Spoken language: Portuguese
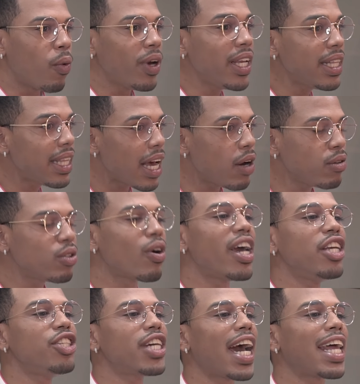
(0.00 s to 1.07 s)
então só é
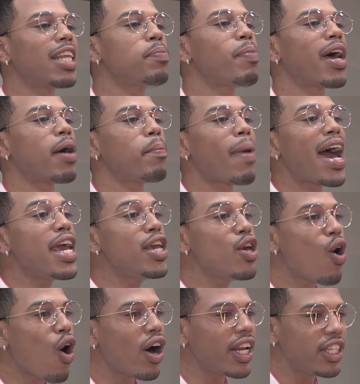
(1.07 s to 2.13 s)
indicada para
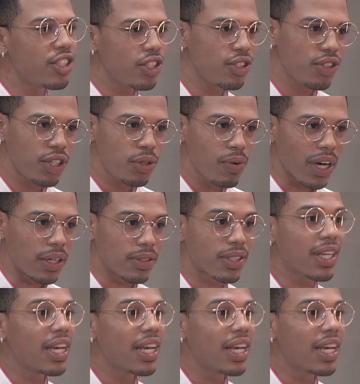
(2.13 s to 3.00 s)
maiores de 18 anos.